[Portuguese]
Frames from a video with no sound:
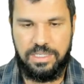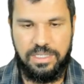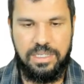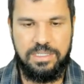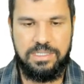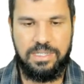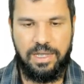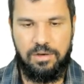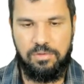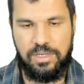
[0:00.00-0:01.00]

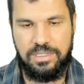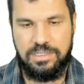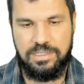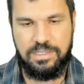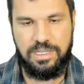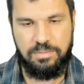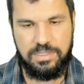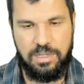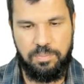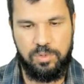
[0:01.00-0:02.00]
inicial em
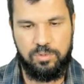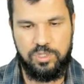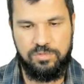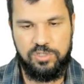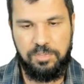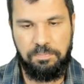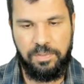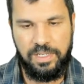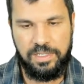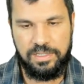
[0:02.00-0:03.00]
sistemas reprodutivos de
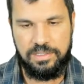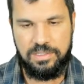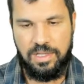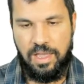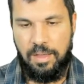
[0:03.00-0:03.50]
plantas,